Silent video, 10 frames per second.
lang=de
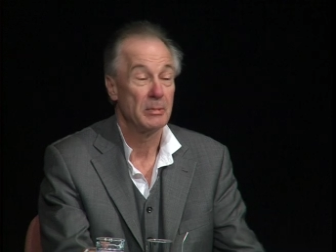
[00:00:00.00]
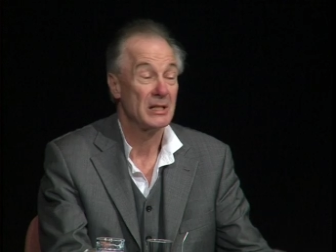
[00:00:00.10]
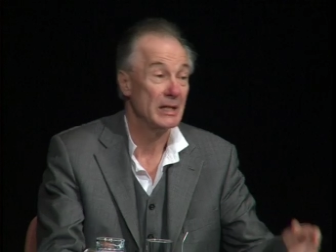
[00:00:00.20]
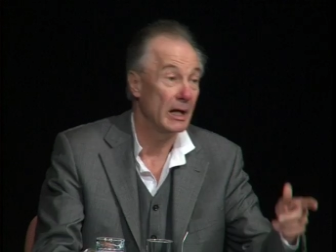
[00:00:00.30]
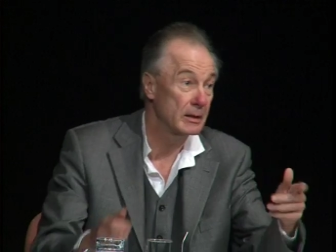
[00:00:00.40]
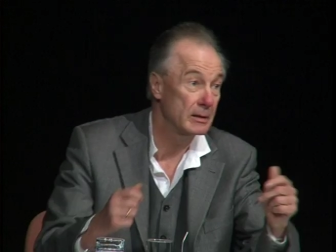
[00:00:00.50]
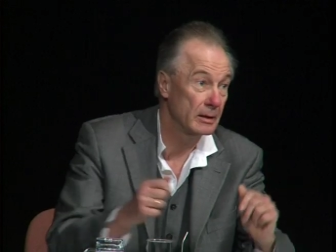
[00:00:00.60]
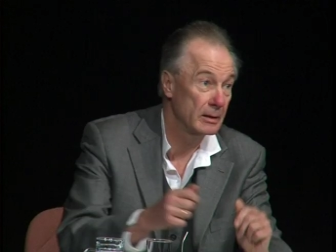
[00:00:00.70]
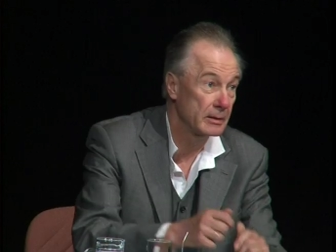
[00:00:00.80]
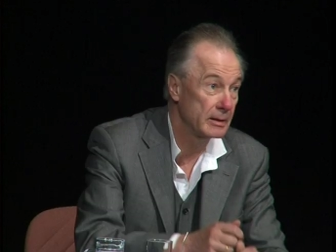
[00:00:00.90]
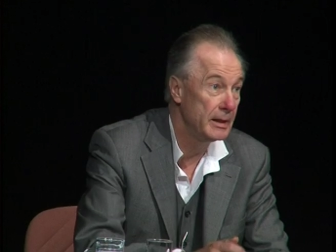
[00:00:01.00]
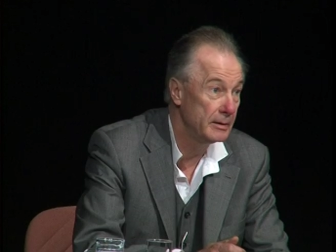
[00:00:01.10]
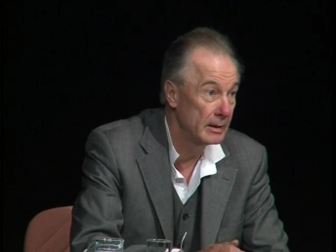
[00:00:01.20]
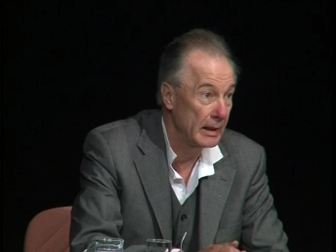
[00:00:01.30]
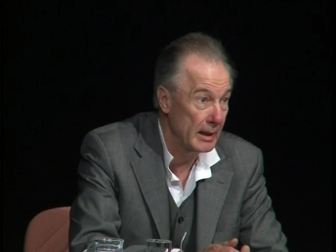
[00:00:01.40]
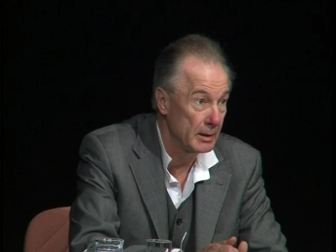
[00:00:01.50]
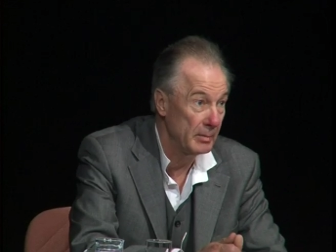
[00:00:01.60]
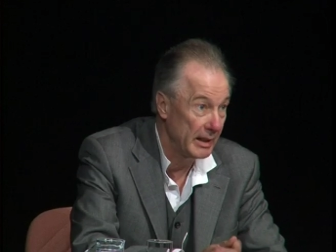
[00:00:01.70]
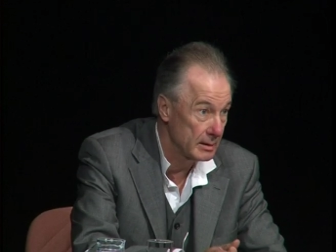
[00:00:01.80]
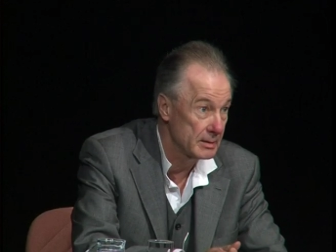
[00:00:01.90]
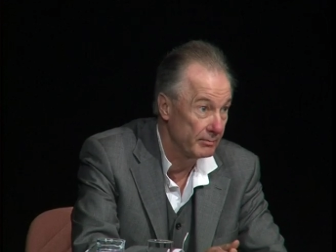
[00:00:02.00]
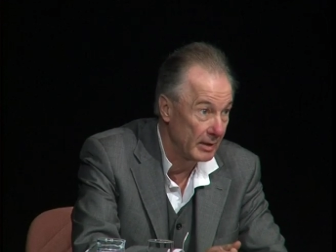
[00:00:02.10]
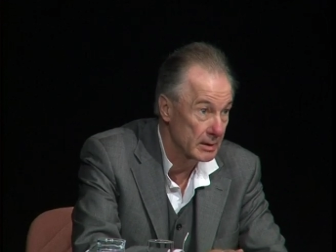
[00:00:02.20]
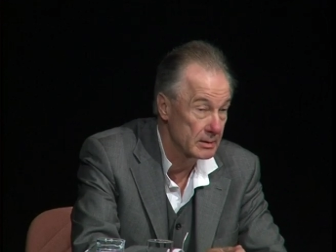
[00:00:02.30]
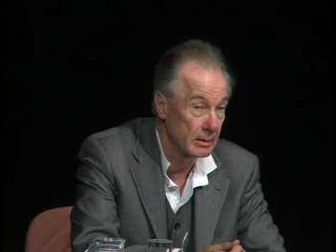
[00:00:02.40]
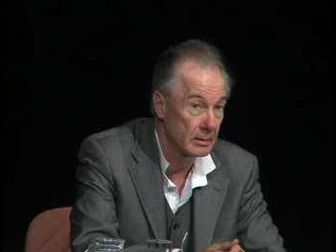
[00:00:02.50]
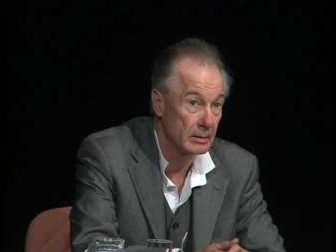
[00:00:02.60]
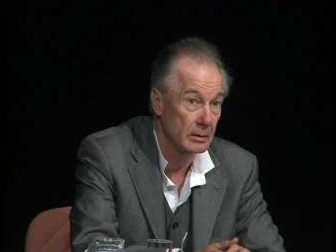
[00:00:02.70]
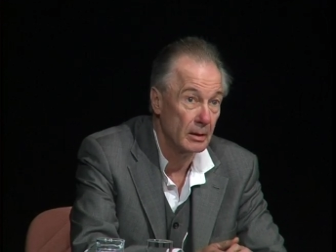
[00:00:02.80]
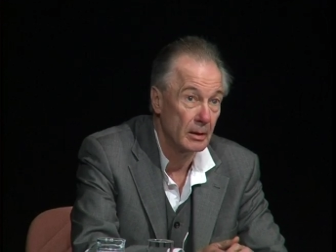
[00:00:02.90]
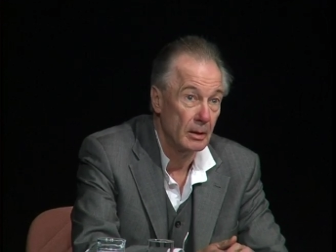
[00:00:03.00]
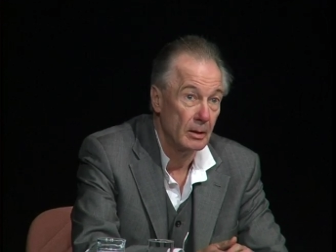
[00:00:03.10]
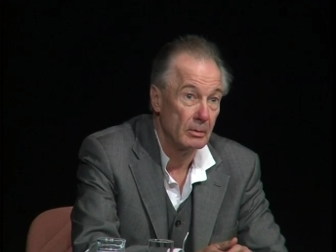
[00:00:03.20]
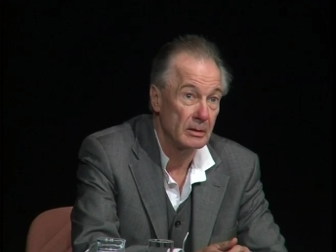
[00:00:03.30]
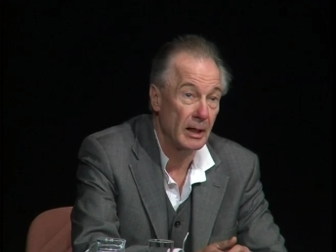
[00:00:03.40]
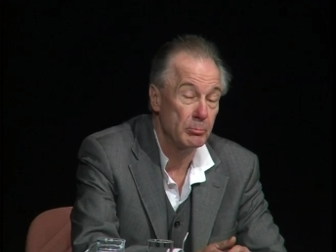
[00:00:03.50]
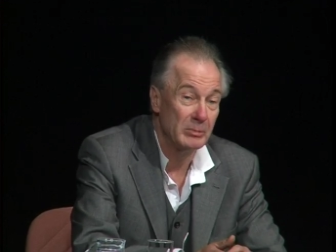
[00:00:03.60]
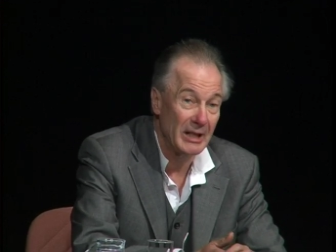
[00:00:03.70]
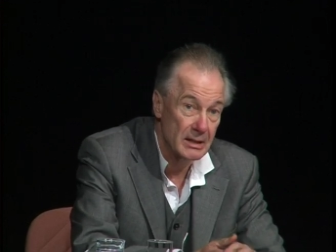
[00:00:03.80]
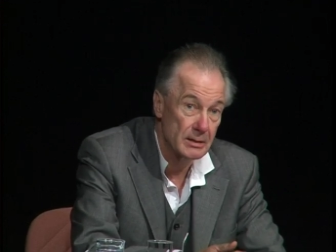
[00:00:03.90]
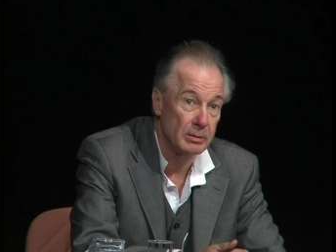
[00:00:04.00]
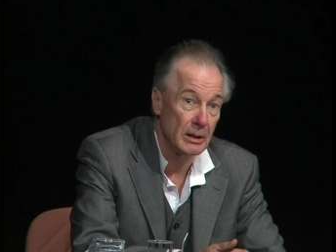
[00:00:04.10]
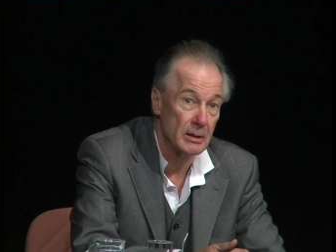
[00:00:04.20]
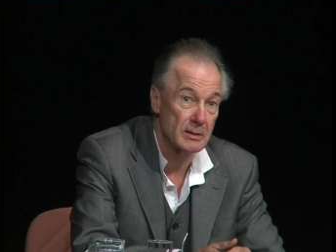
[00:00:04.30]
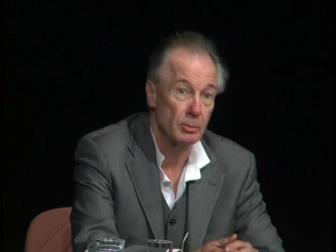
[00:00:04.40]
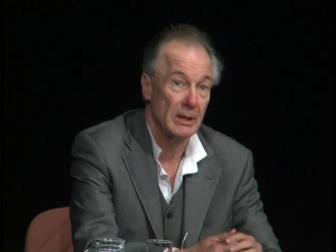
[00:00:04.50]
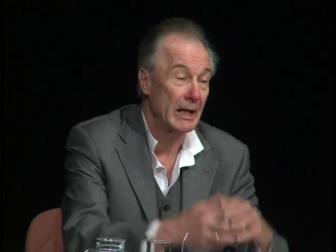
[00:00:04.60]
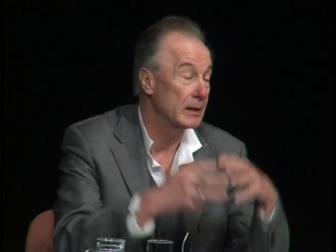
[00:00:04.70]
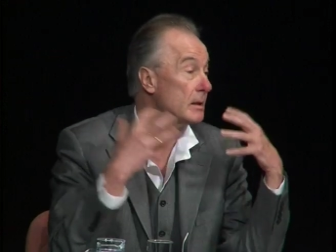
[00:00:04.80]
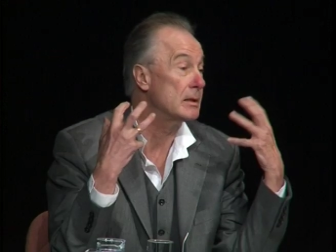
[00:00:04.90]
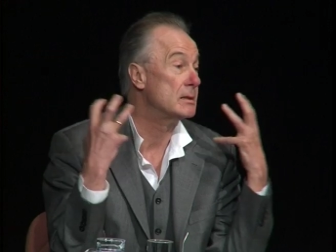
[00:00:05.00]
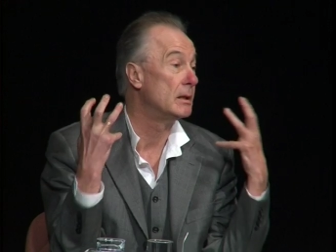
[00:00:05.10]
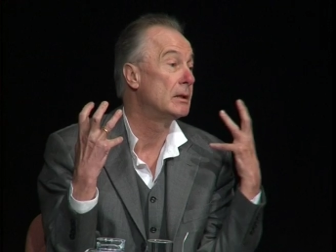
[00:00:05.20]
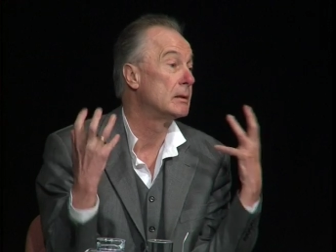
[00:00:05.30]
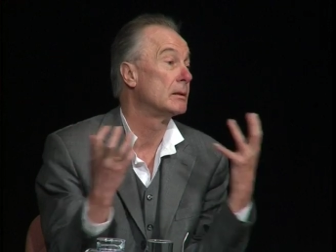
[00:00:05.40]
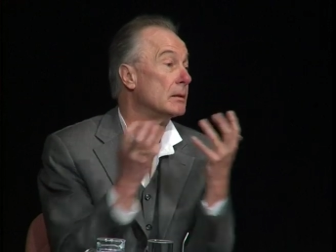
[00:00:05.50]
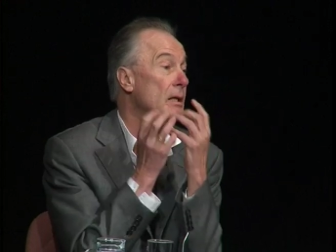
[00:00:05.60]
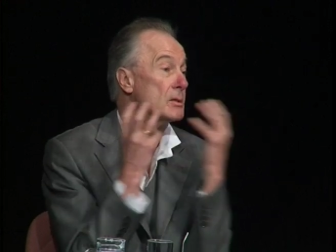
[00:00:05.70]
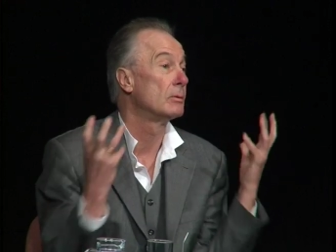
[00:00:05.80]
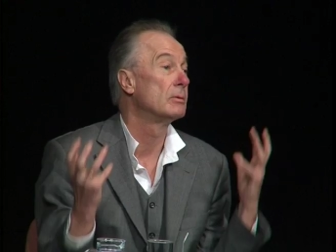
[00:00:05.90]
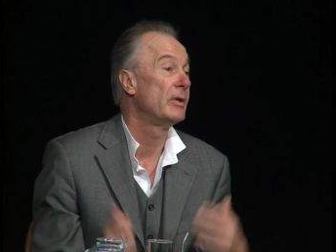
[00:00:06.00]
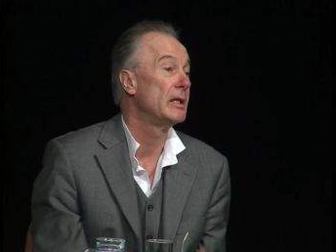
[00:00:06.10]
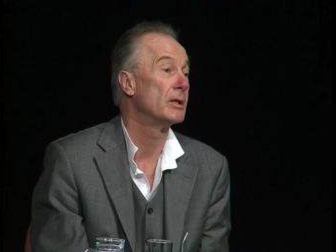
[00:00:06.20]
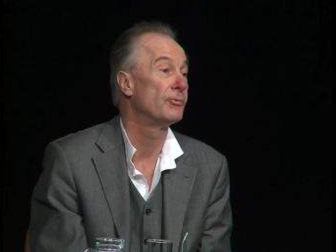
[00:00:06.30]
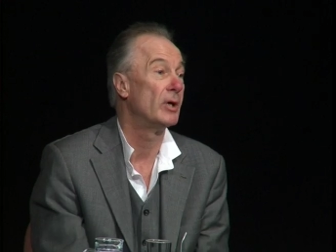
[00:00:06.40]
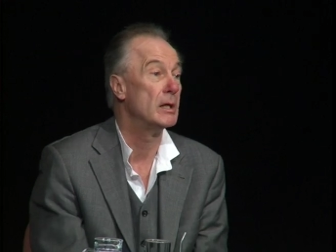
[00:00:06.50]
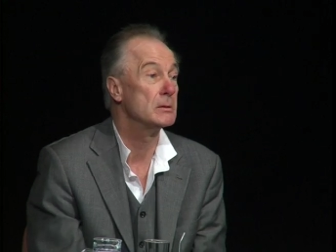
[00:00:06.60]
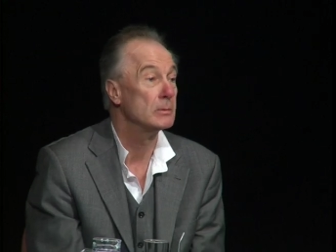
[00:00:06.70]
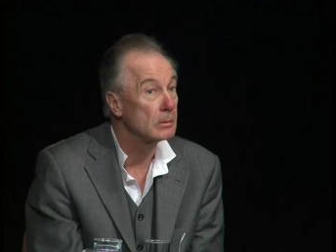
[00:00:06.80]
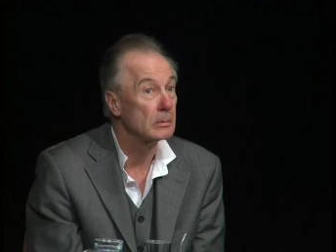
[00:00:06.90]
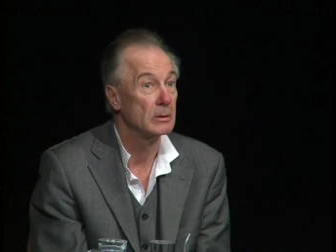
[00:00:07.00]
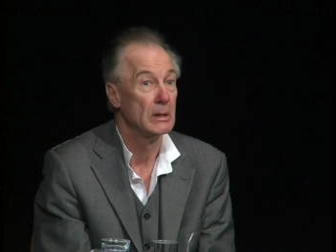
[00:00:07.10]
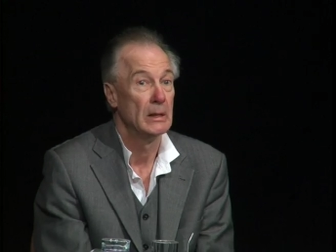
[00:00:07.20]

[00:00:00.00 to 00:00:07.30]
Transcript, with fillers: Man sagt, äh, Kinder lachen mehr als Erwachsene und haben deswegen so glatte Gesichter, also weniger Falten. Also